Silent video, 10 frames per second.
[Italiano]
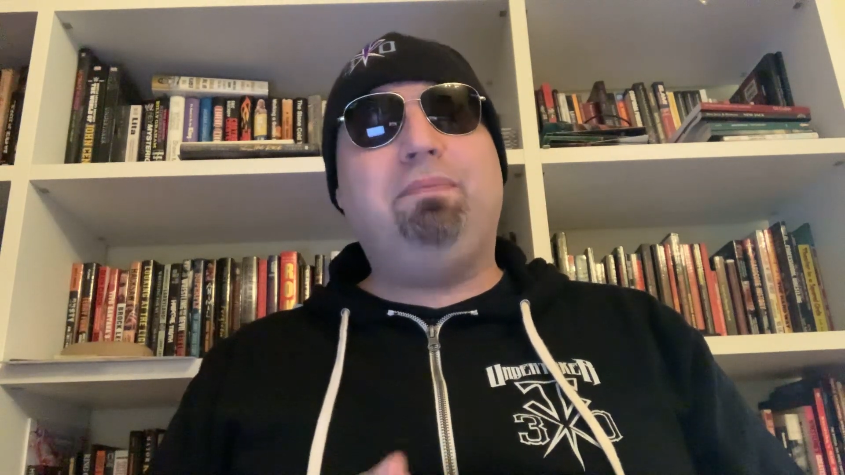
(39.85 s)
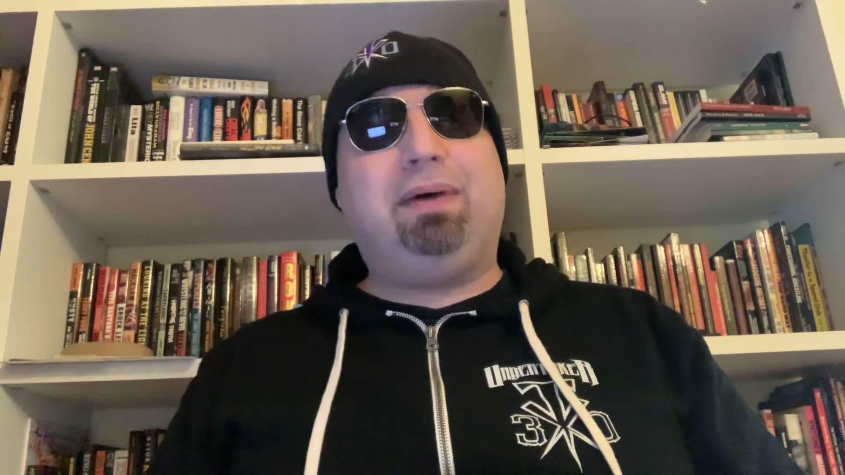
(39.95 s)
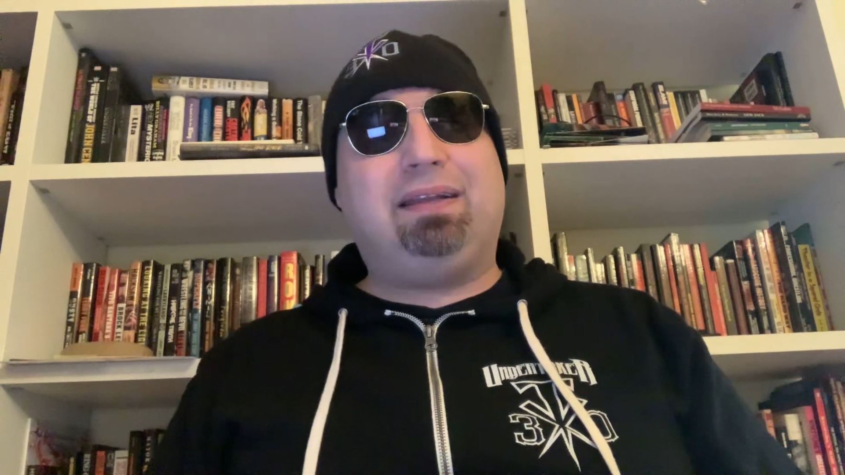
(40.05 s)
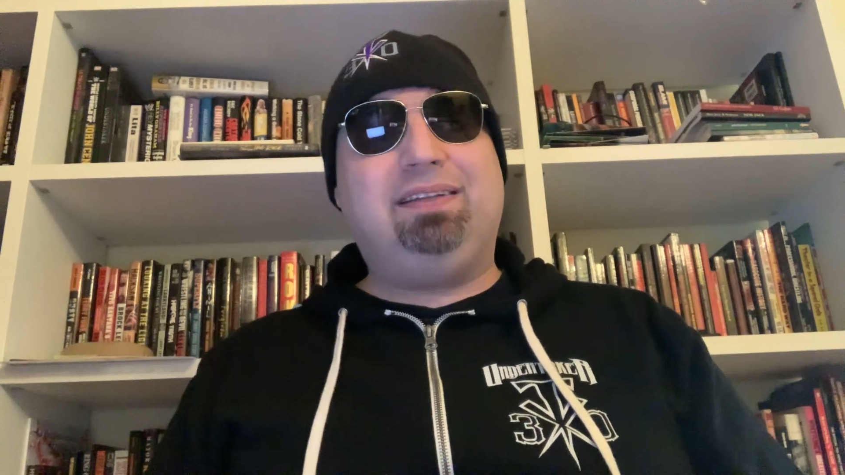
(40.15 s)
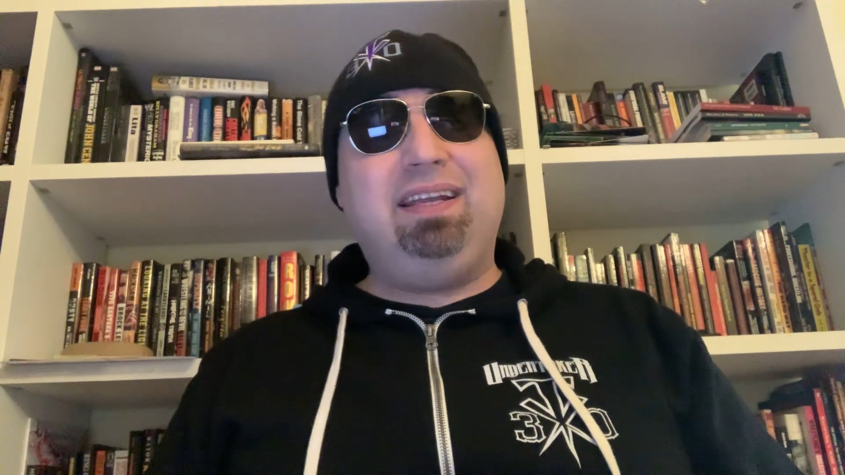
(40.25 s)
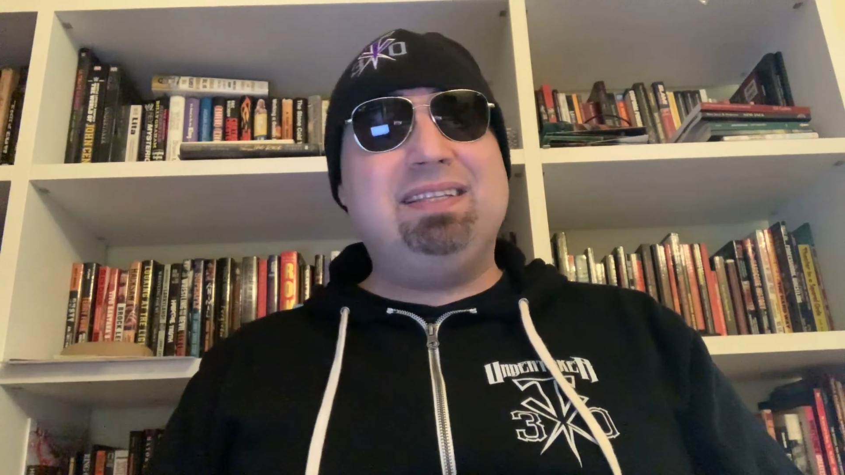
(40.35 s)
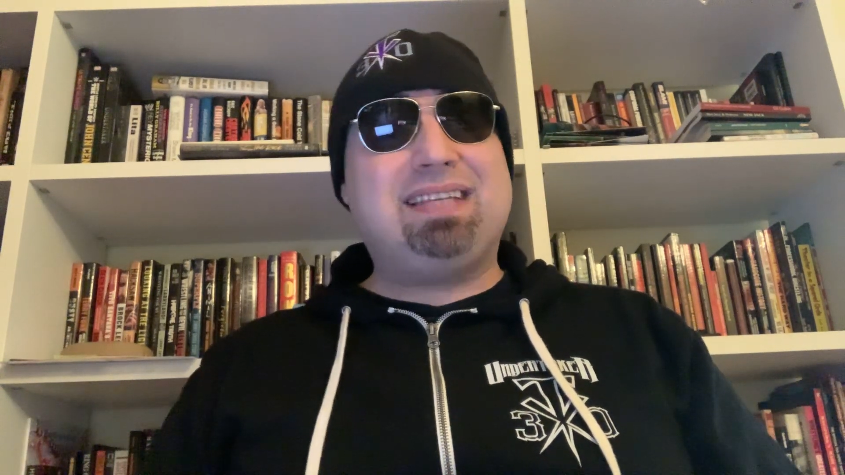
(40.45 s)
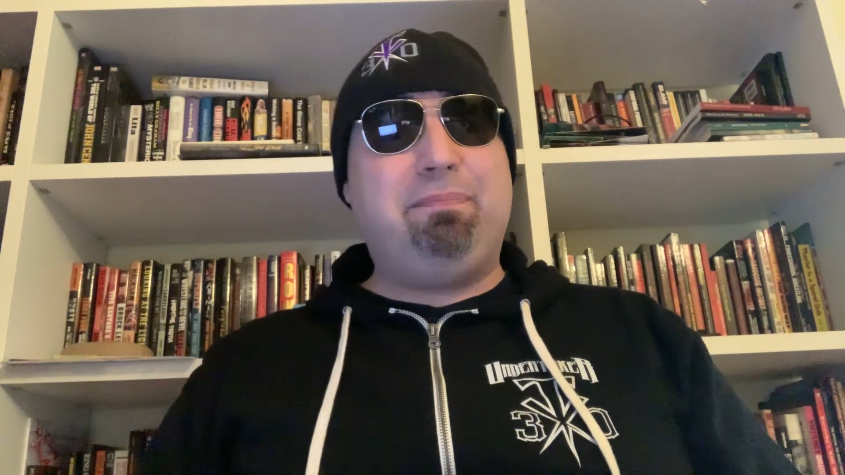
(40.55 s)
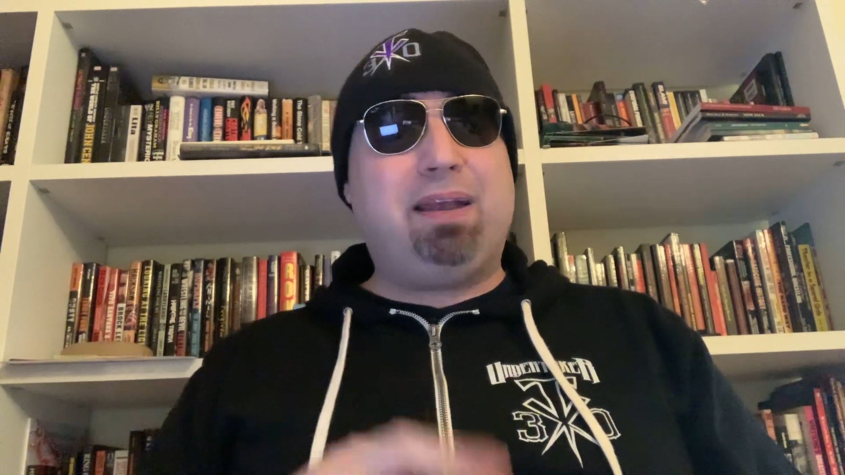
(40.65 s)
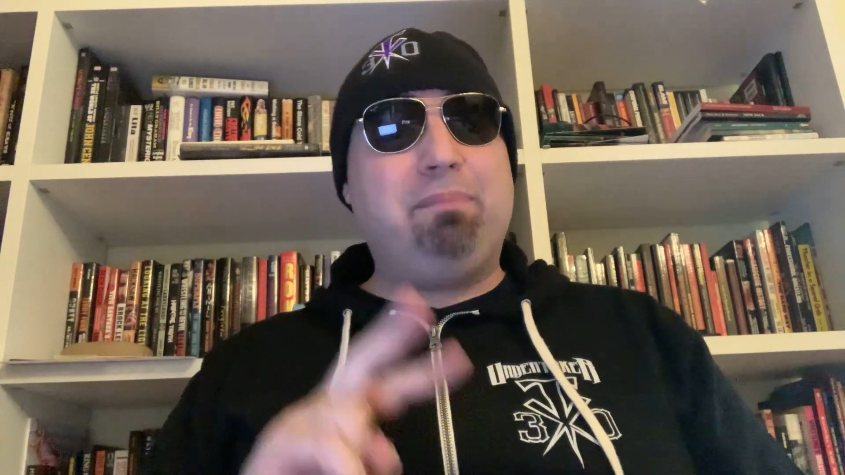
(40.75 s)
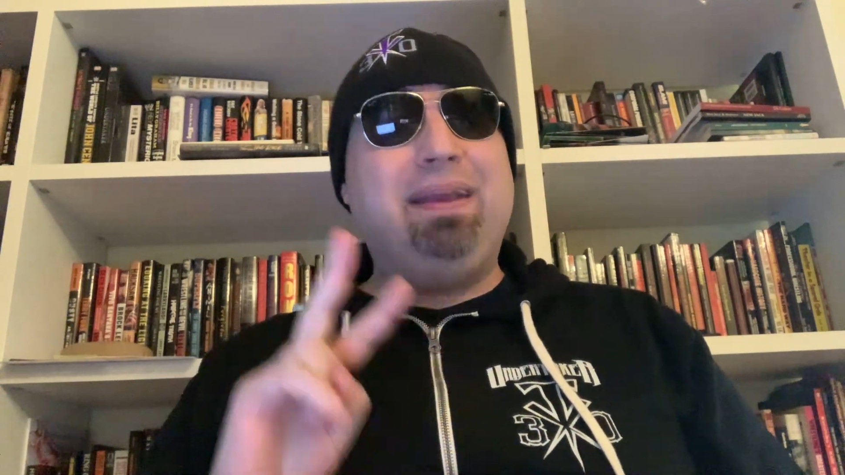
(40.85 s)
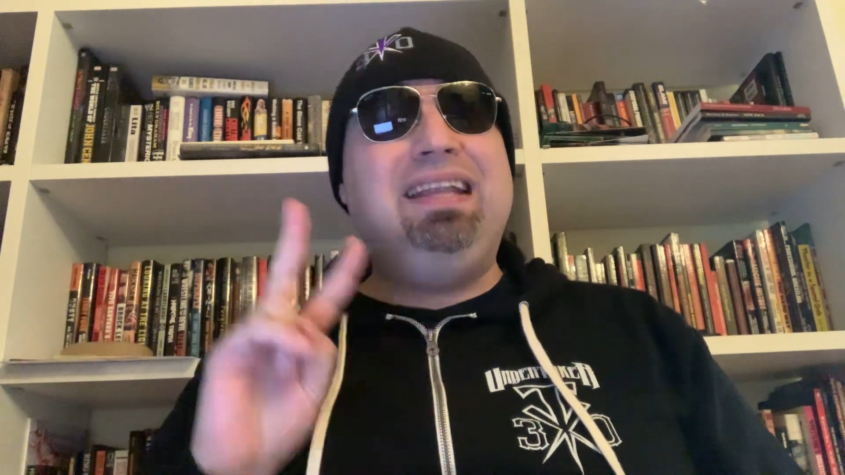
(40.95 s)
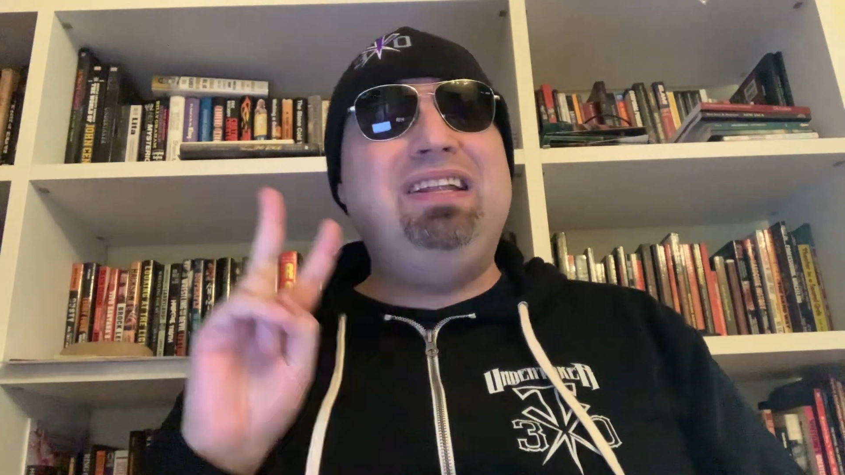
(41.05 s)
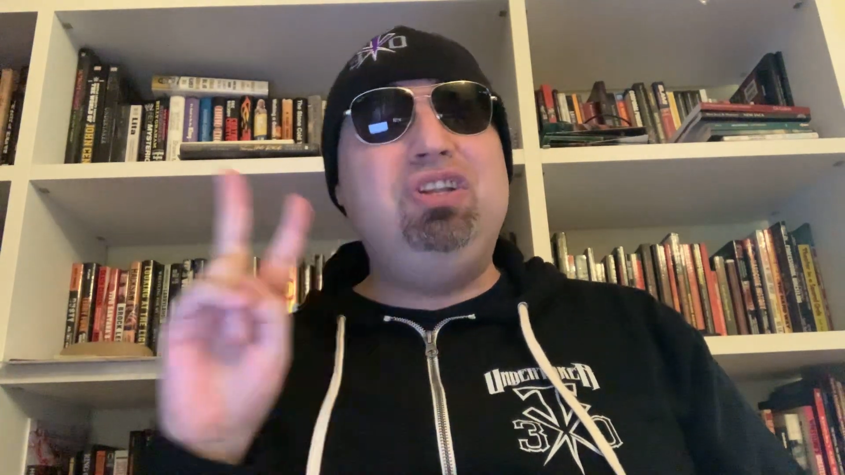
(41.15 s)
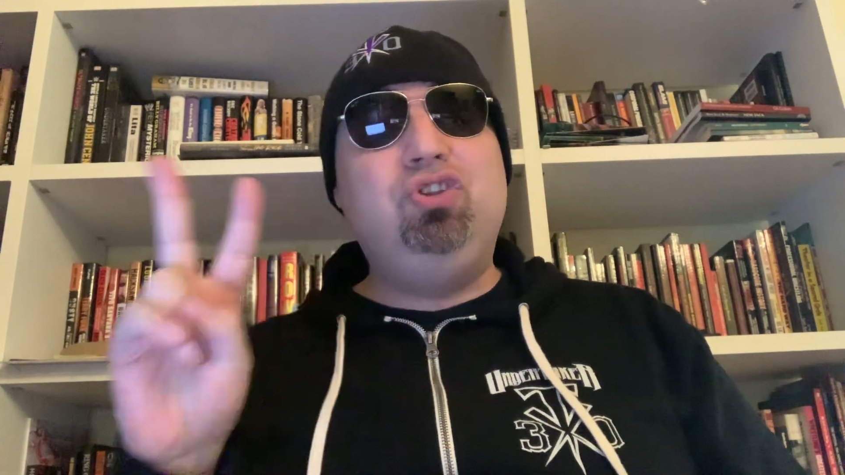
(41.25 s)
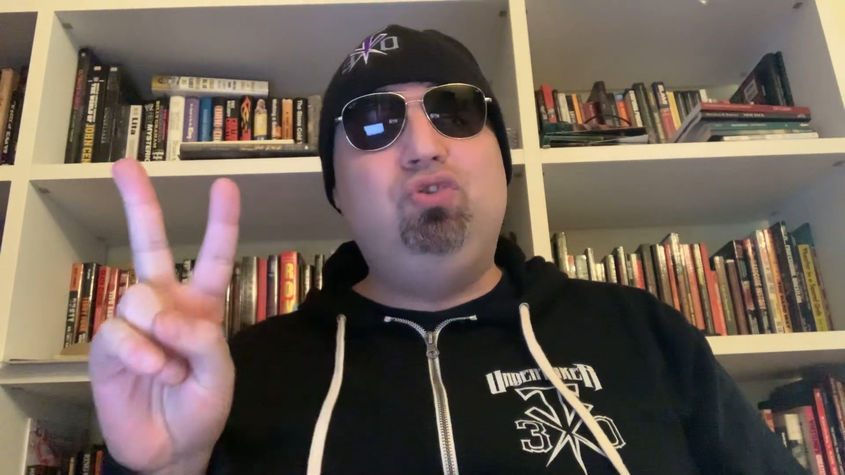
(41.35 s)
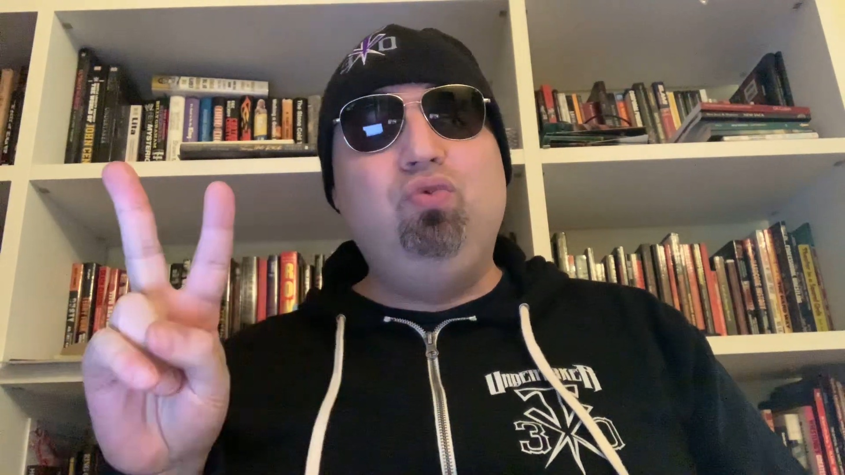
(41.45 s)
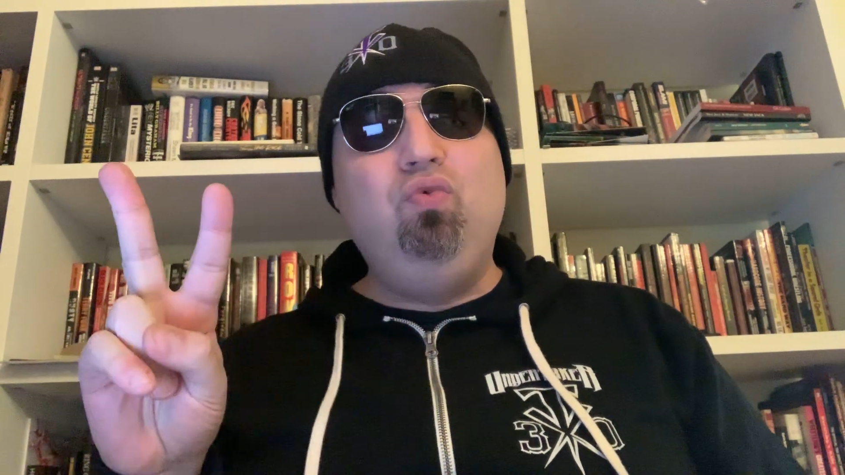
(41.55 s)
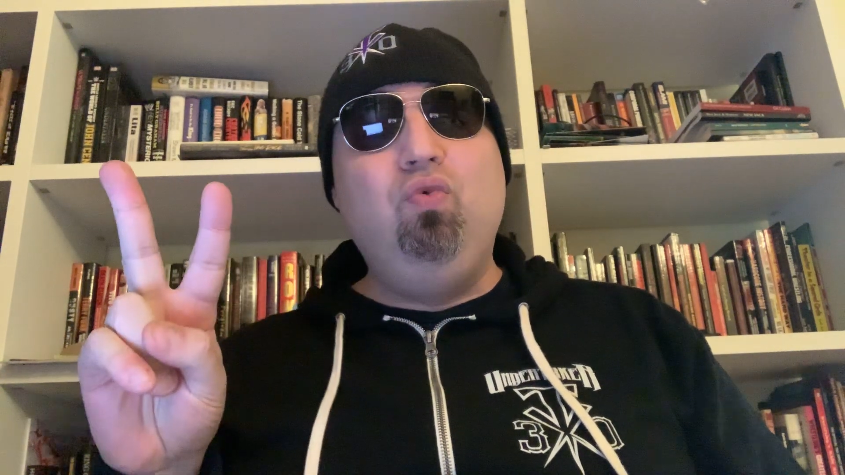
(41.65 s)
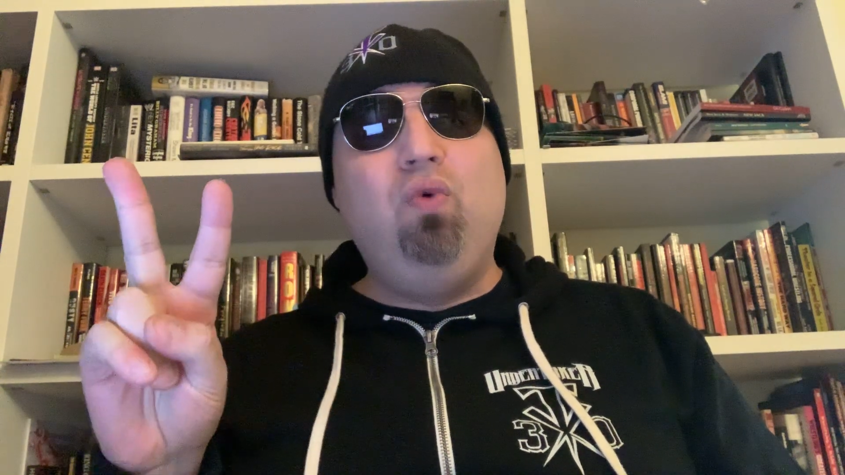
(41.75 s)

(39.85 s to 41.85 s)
partenza per ben due